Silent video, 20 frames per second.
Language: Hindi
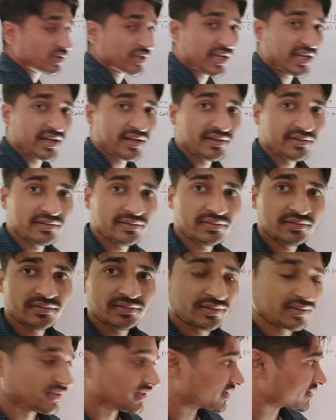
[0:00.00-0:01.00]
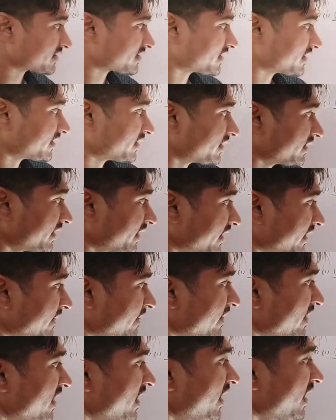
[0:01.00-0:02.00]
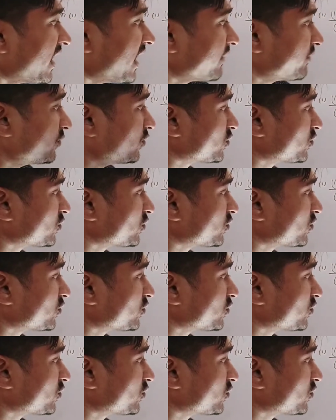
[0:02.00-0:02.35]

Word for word: हो जाएगा यहाँ से ठीक है अब